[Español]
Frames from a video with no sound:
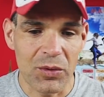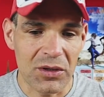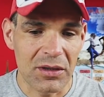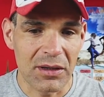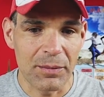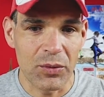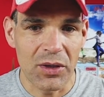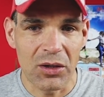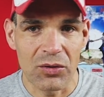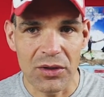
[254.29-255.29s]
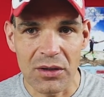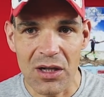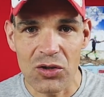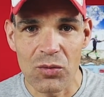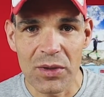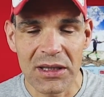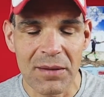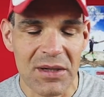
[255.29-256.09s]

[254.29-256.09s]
pues eh, pude encontrar una sombrita,